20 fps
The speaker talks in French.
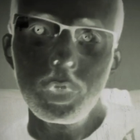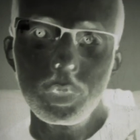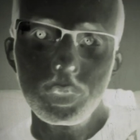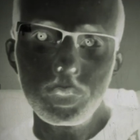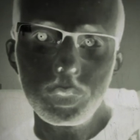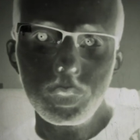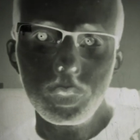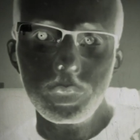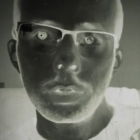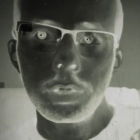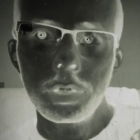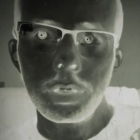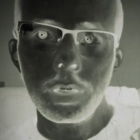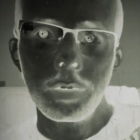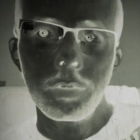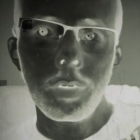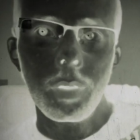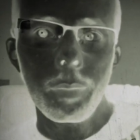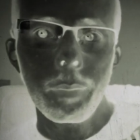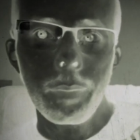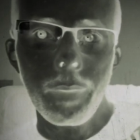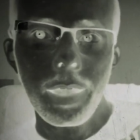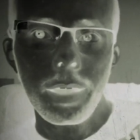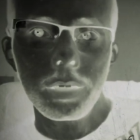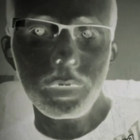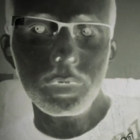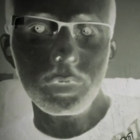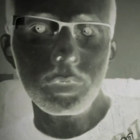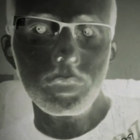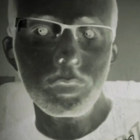Jusqu'à en avoir
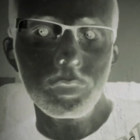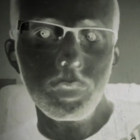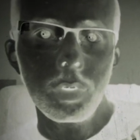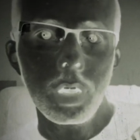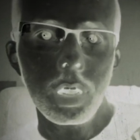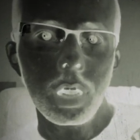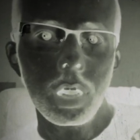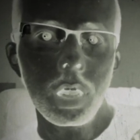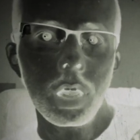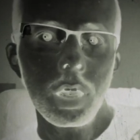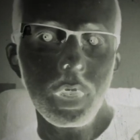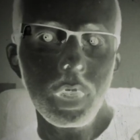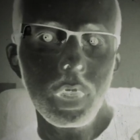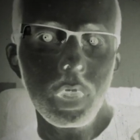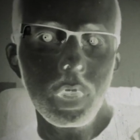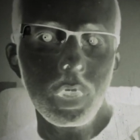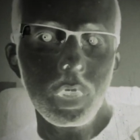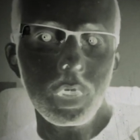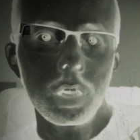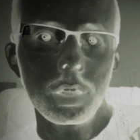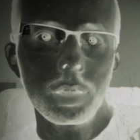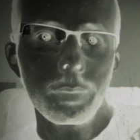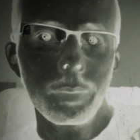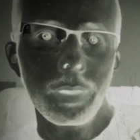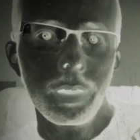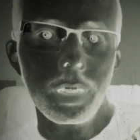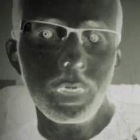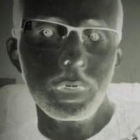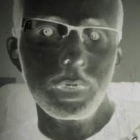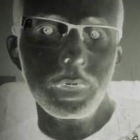marre de devoir
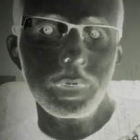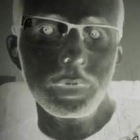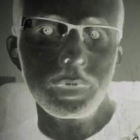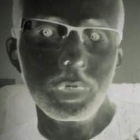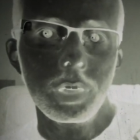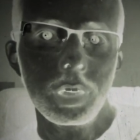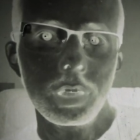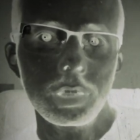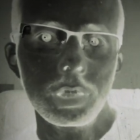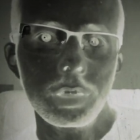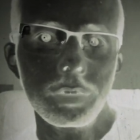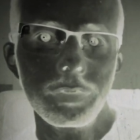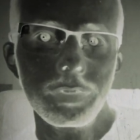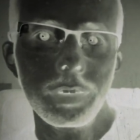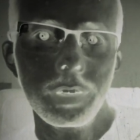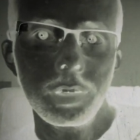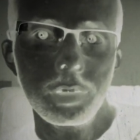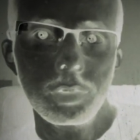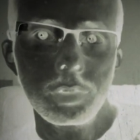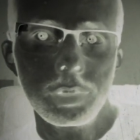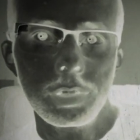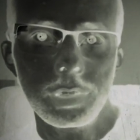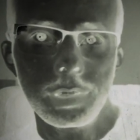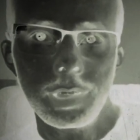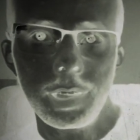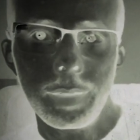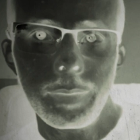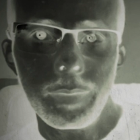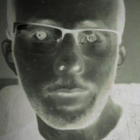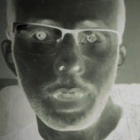redémarrer l'ordinateur à chaque frais du
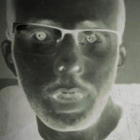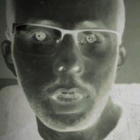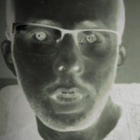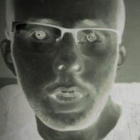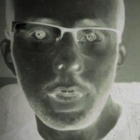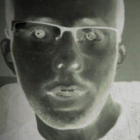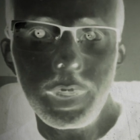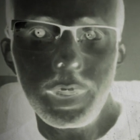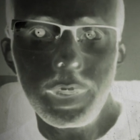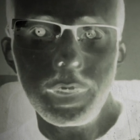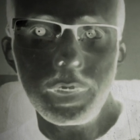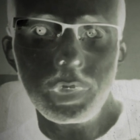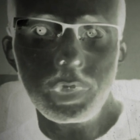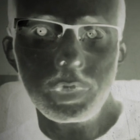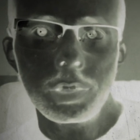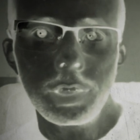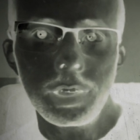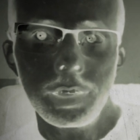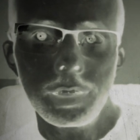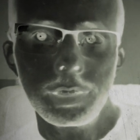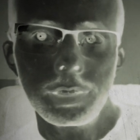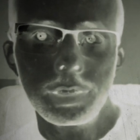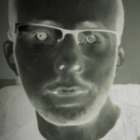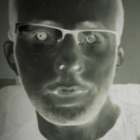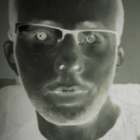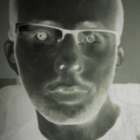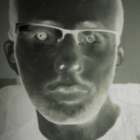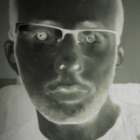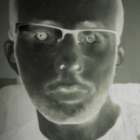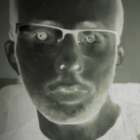système. Et jeter la
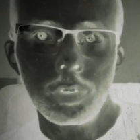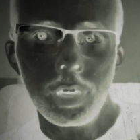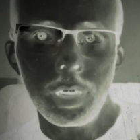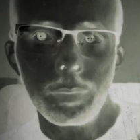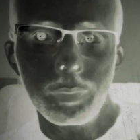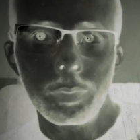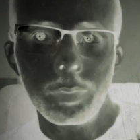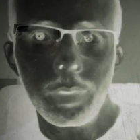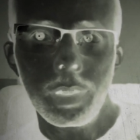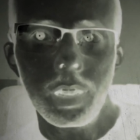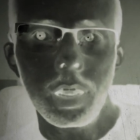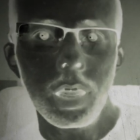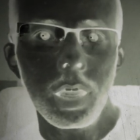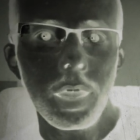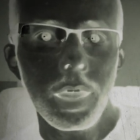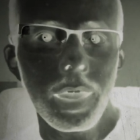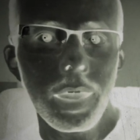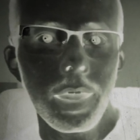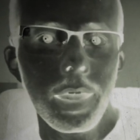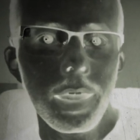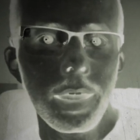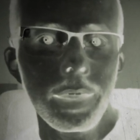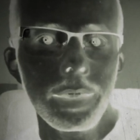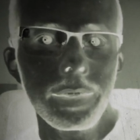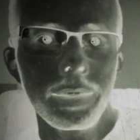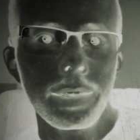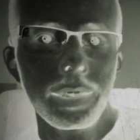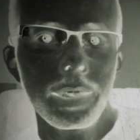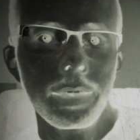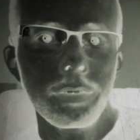disquette du jeu à la poubelle.
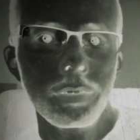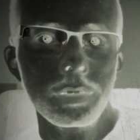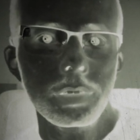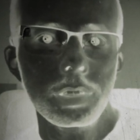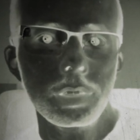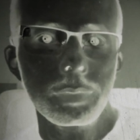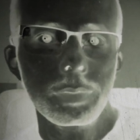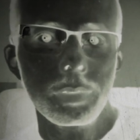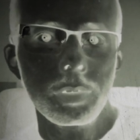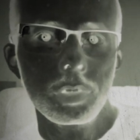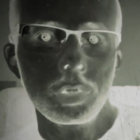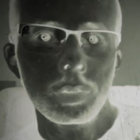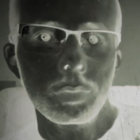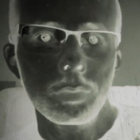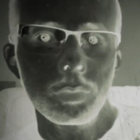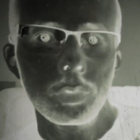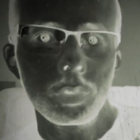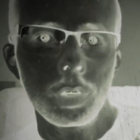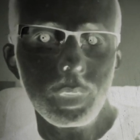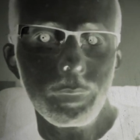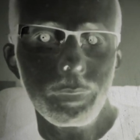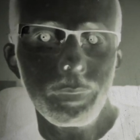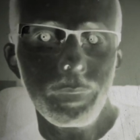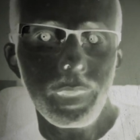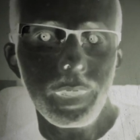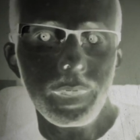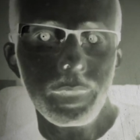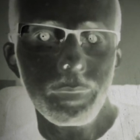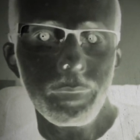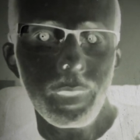Décrivant cette expérience comme une
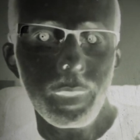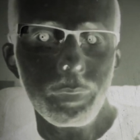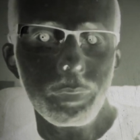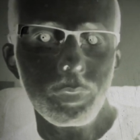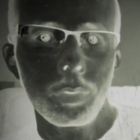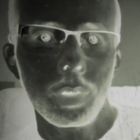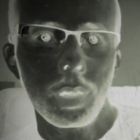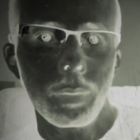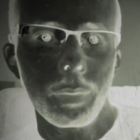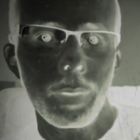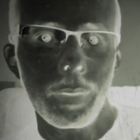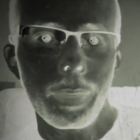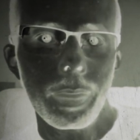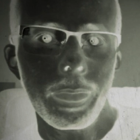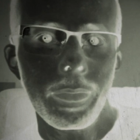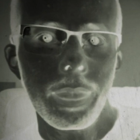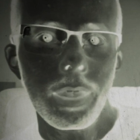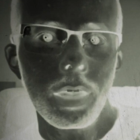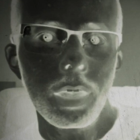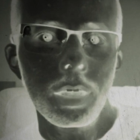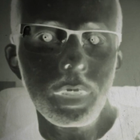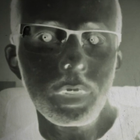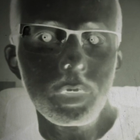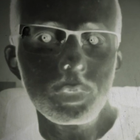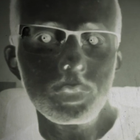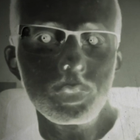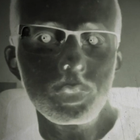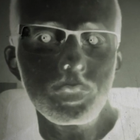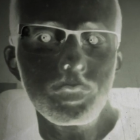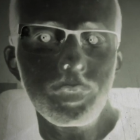blague mal programmée.
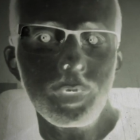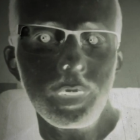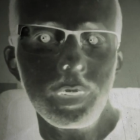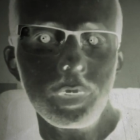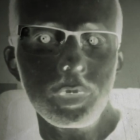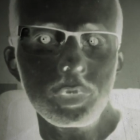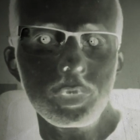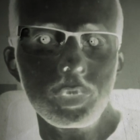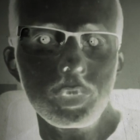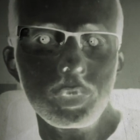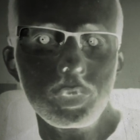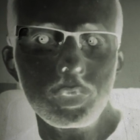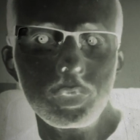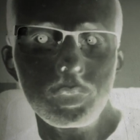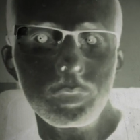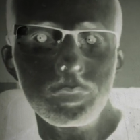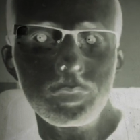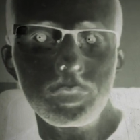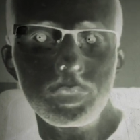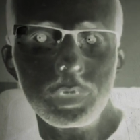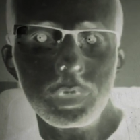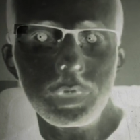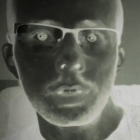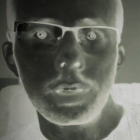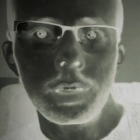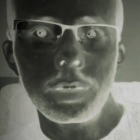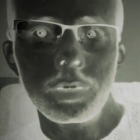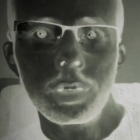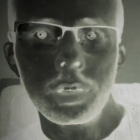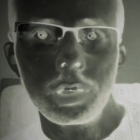Toutefois, il y a une chose sur le monde de
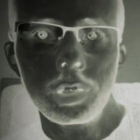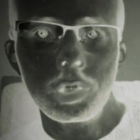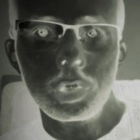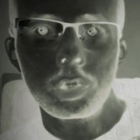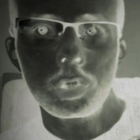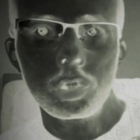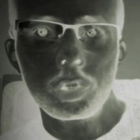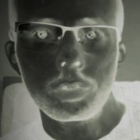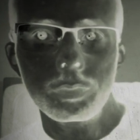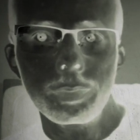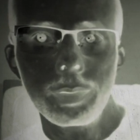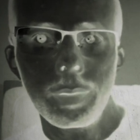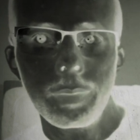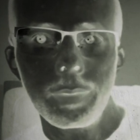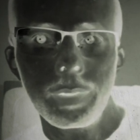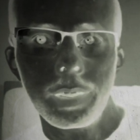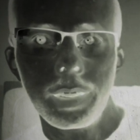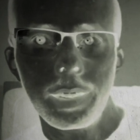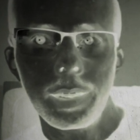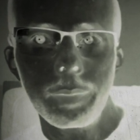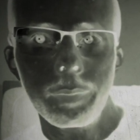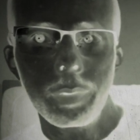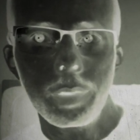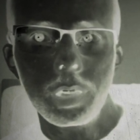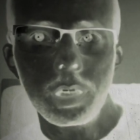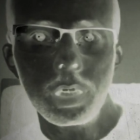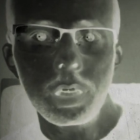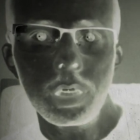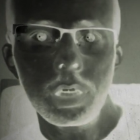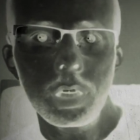l'ordinateur qui ne change pas malgré
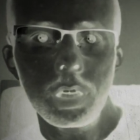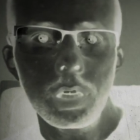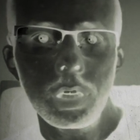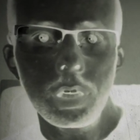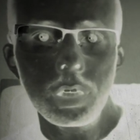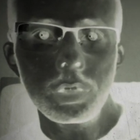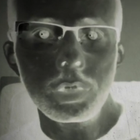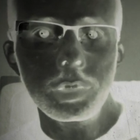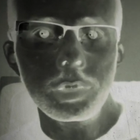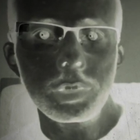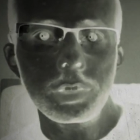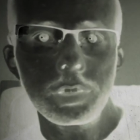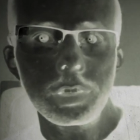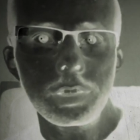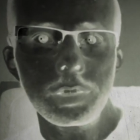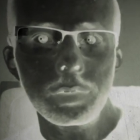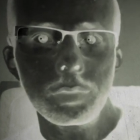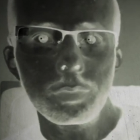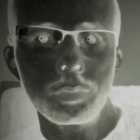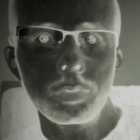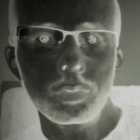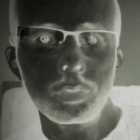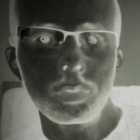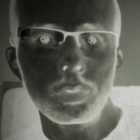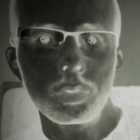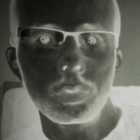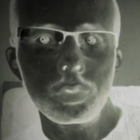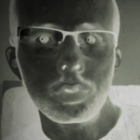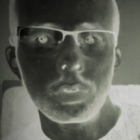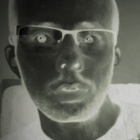l'époque. Si je disais en beaucoup
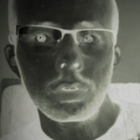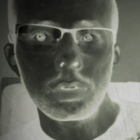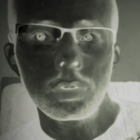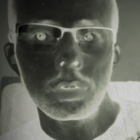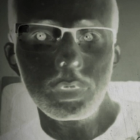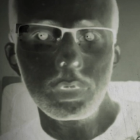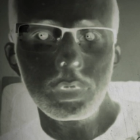de temps.